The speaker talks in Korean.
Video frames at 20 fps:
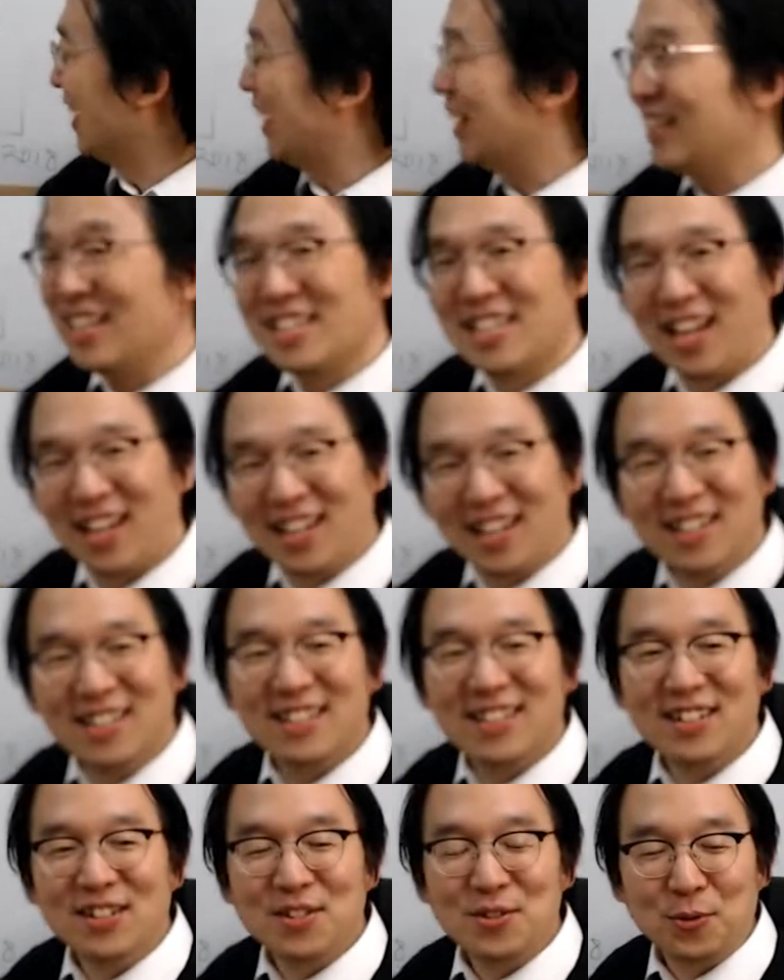약간의
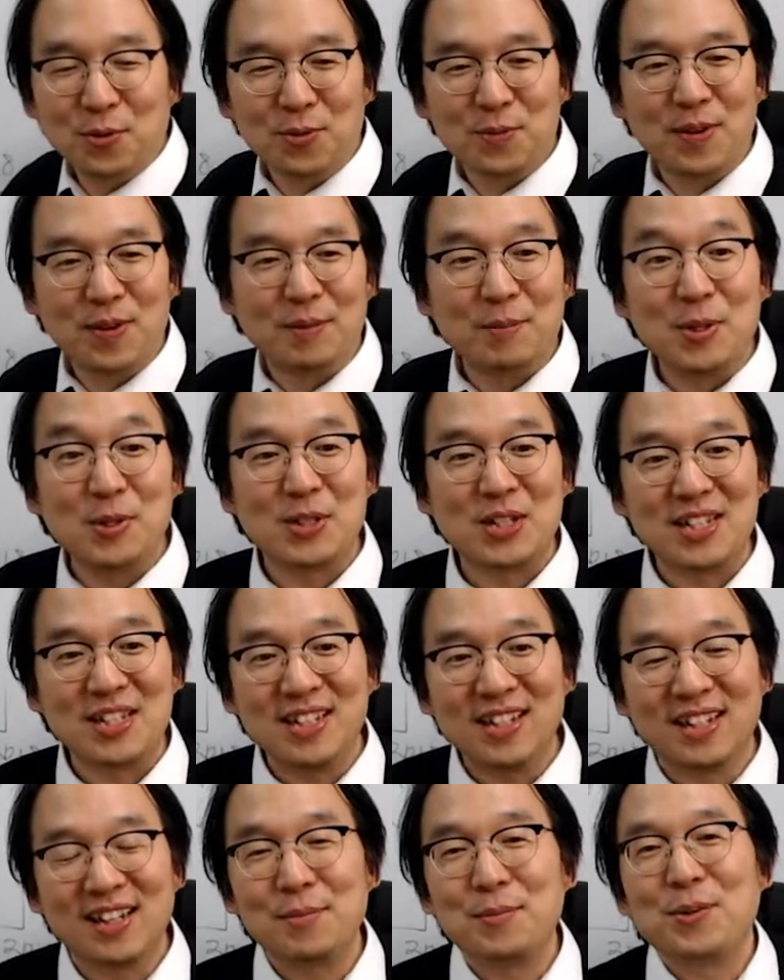자랑질을 조금 하면서
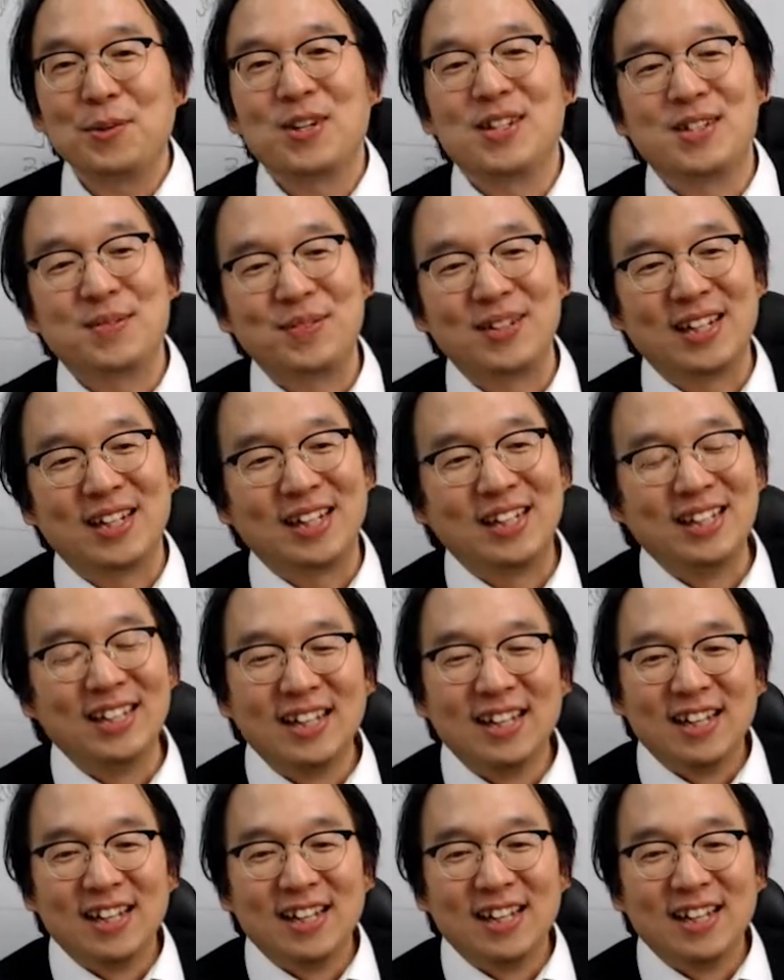시작을 해보겠습니다.